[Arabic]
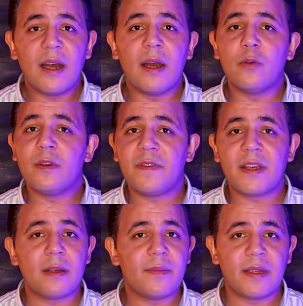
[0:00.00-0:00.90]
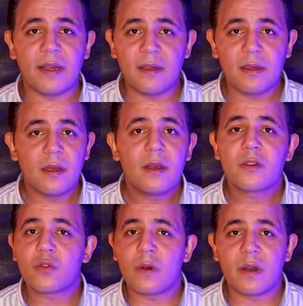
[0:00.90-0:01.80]
اقول فيه كلمتين
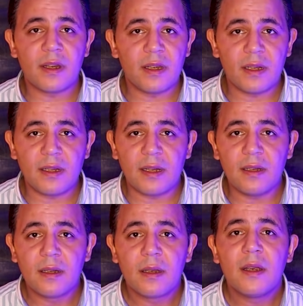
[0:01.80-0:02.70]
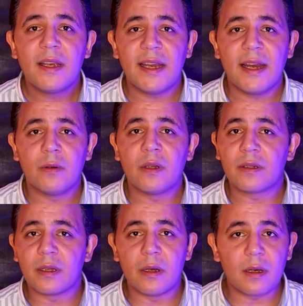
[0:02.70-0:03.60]
صغيرين جدا يعني
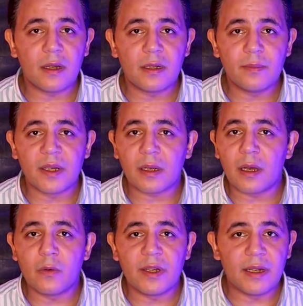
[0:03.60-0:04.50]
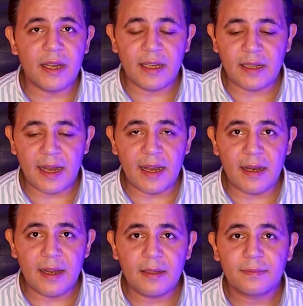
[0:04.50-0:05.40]
وانطلاقا من قول الله
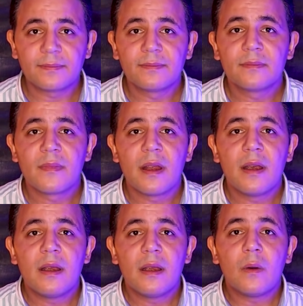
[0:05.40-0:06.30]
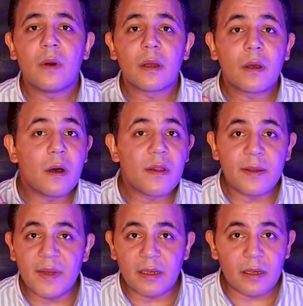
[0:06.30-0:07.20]
تعالى
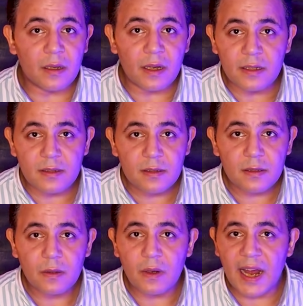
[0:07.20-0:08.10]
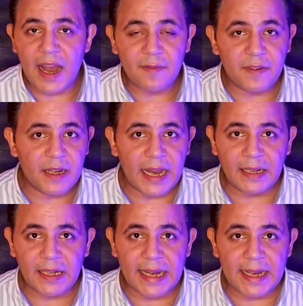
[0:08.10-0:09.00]
والقاظمين الغيظ والعافين
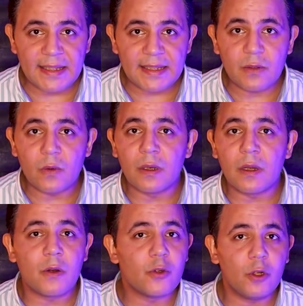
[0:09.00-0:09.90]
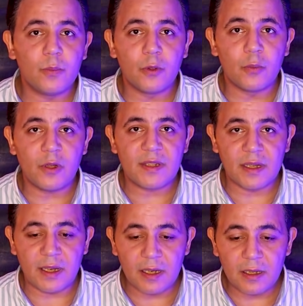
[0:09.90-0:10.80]
عن الناس والله يحب
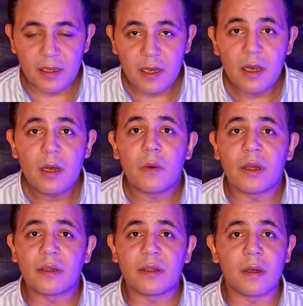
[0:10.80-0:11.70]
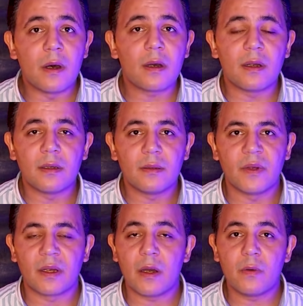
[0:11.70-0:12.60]
المحسنين وانطلاقا
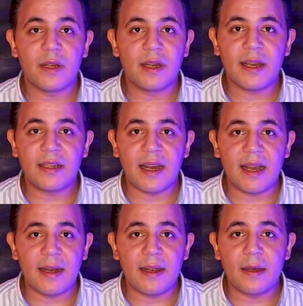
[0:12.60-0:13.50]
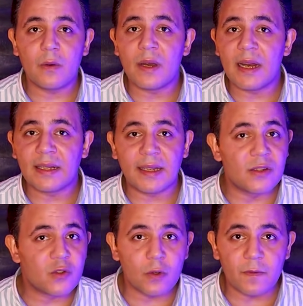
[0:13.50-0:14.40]
من قول الله تعالى ولا
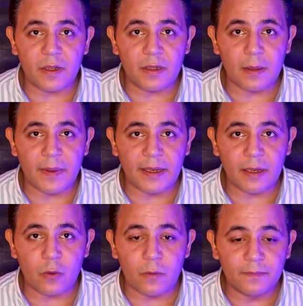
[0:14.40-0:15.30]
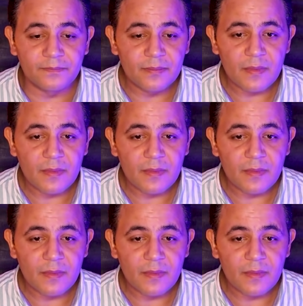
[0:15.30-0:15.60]
تنسوا الفضل بينكم